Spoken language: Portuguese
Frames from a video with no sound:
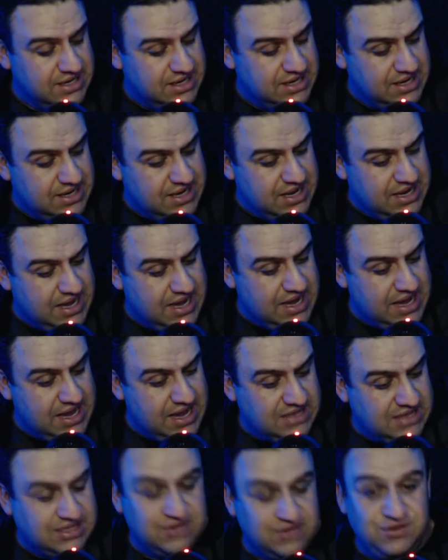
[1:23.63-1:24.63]
É,
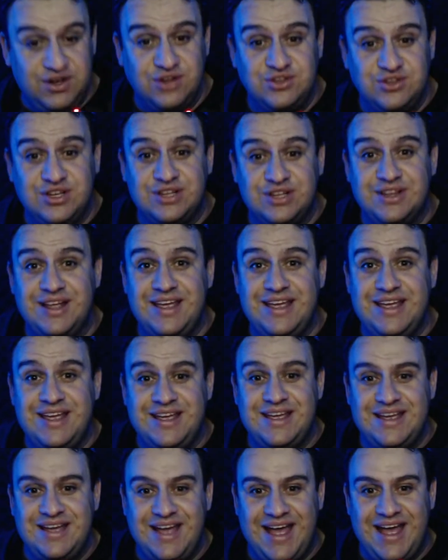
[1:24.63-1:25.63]
vocês viram o título
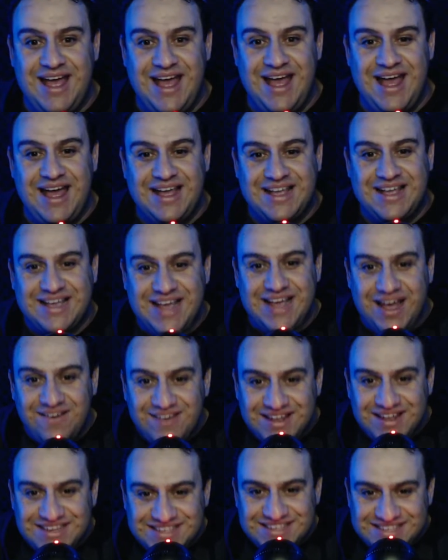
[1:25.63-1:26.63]
aí? A
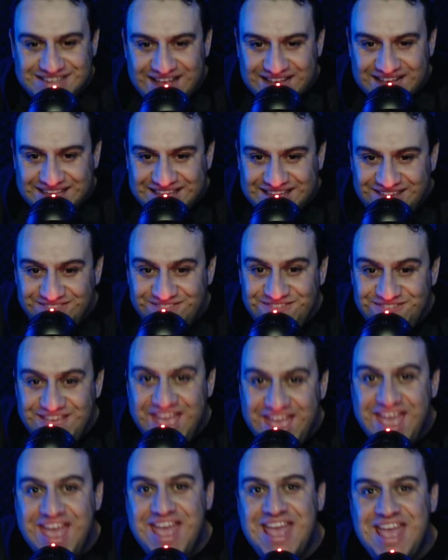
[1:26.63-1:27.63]
Kawasaki
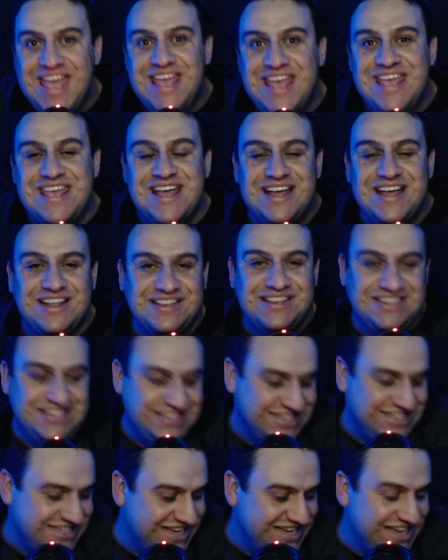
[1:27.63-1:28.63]
Veia
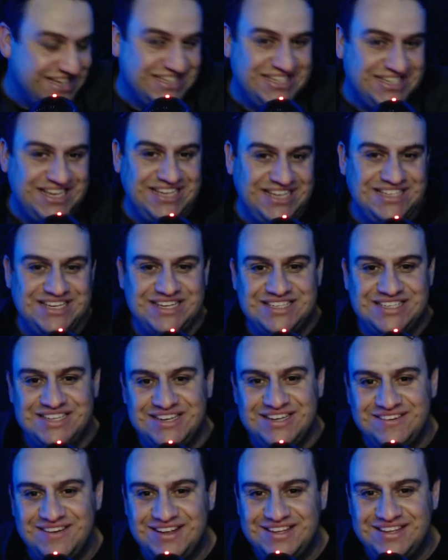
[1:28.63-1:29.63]

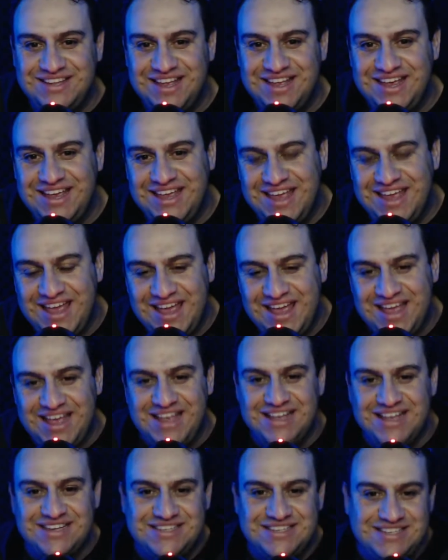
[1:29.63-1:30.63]

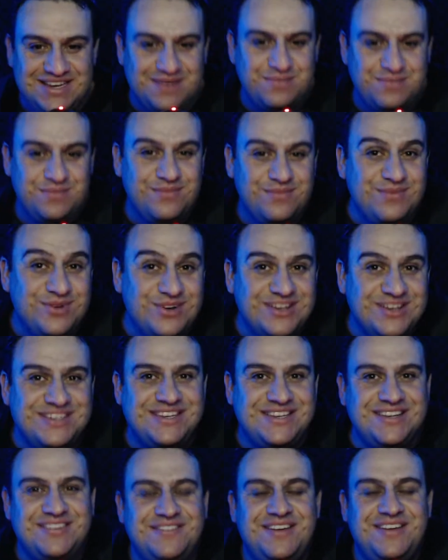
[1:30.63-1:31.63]
Z650RS, a musa
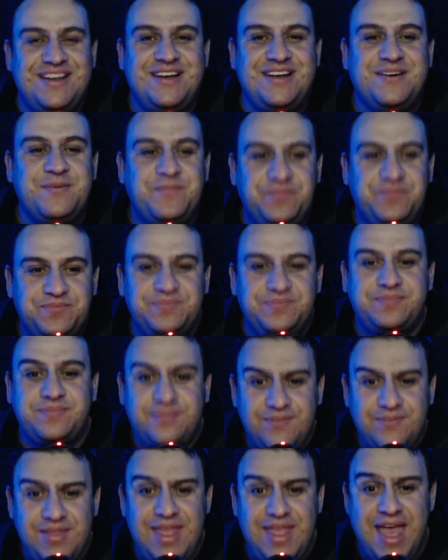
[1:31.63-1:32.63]
do verão.
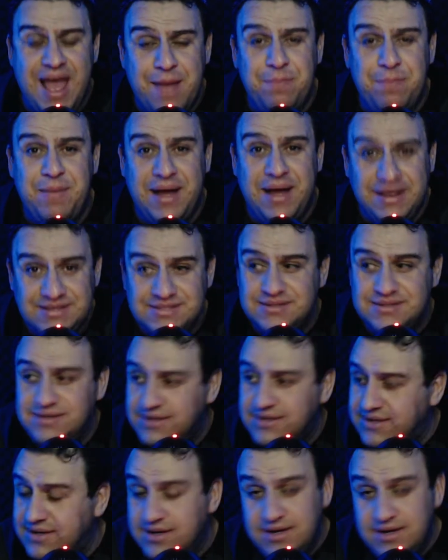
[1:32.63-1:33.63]
Rapaz,
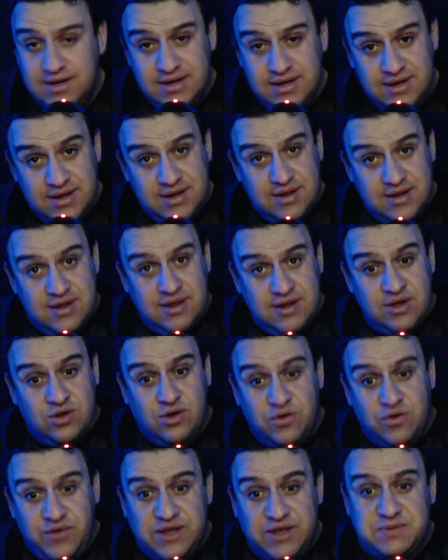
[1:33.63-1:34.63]

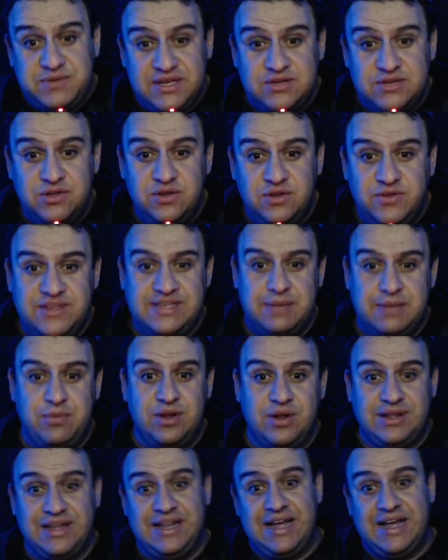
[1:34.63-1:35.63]
confesso pra vocês, quando eu vi essa moto
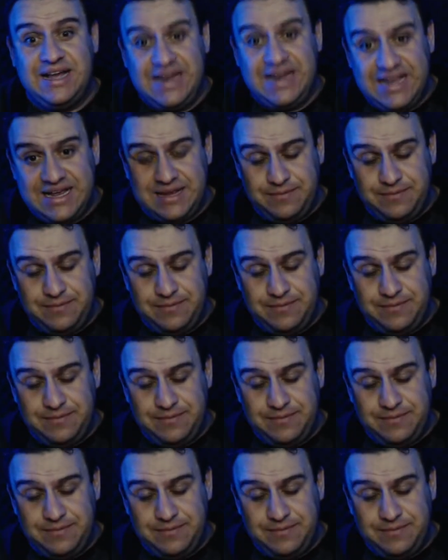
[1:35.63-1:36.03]
lá na gringa,